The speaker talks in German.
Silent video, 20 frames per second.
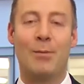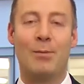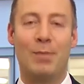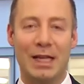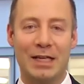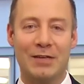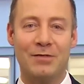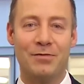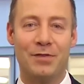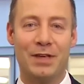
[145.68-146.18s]

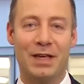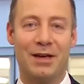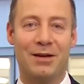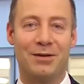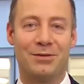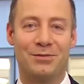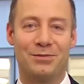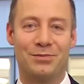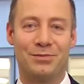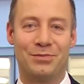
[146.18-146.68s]
Blicken
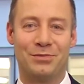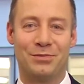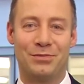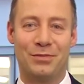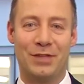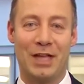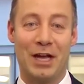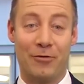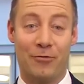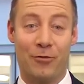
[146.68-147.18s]
wir
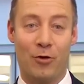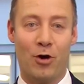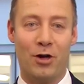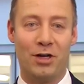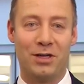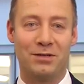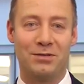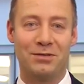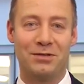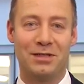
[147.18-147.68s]
nach
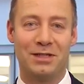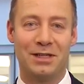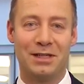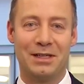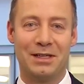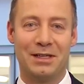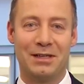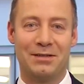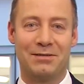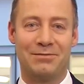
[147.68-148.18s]
vorn,
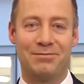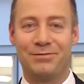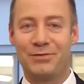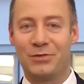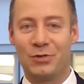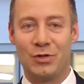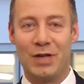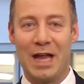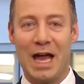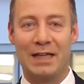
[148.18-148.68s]

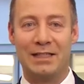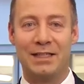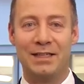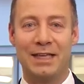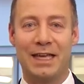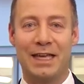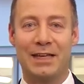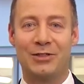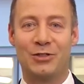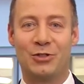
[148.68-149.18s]
naht
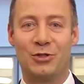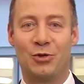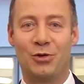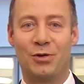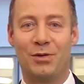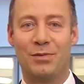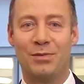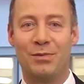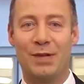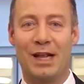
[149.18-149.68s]
hingegen
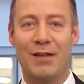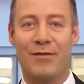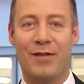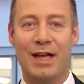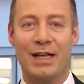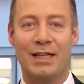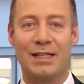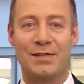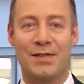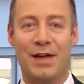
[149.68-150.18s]
schon
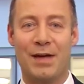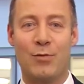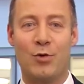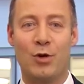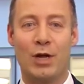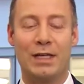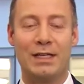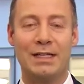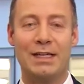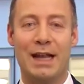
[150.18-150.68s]
mittlerweile in zwei
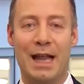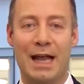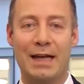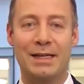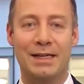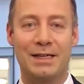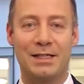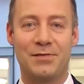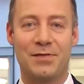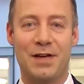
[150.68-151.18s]
Monaten die
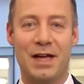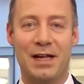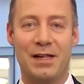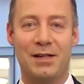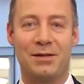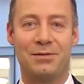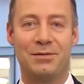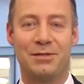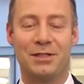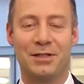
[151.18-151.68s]

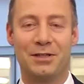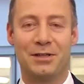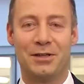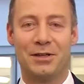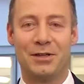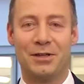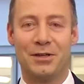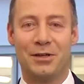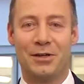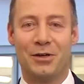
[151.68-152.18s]
Landtagswahl.
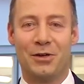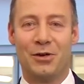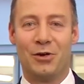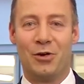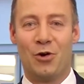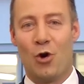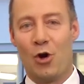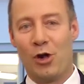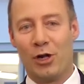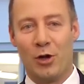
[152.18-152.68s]

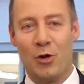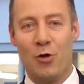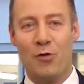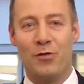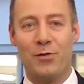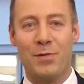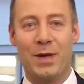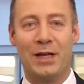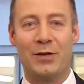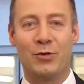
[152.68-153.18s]
Holger
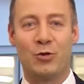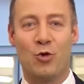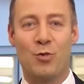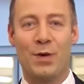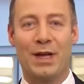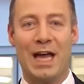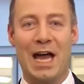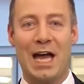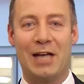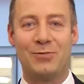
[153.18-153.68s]
Höfelmann und
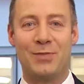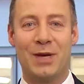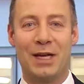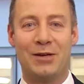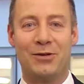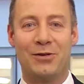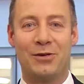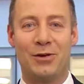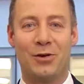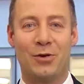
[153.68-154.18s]
Robert
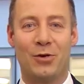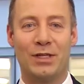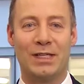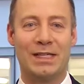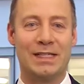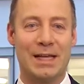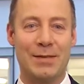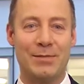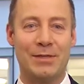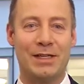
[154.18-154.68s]
Hartmann und
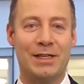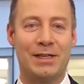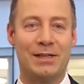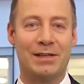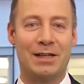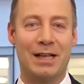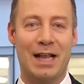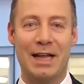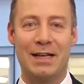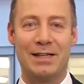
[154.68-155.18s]
die
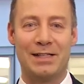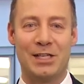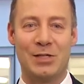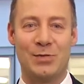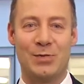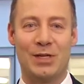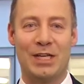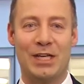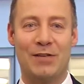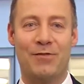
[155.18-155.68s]
gesamte
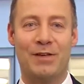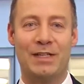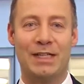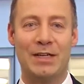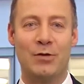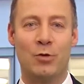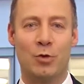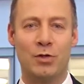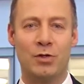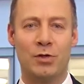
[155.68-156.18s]
Landes-SPD
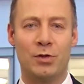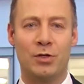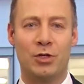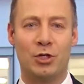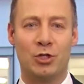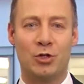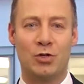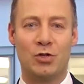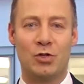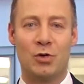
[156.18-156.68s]
verdienen unsere
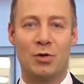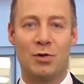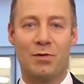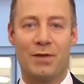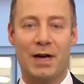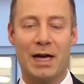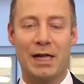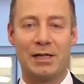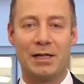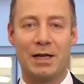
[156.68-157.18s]
Unterstützung
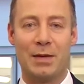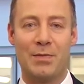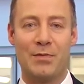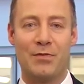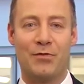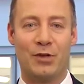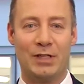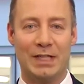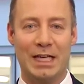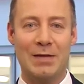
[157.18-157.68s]
im
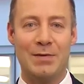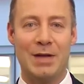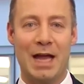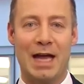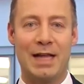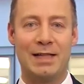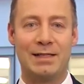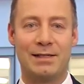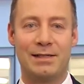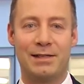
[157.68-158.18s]
Wahlkampf von jedem
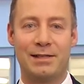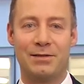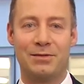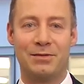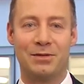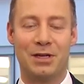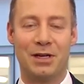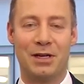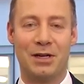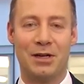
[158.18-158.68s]
Einzelnen.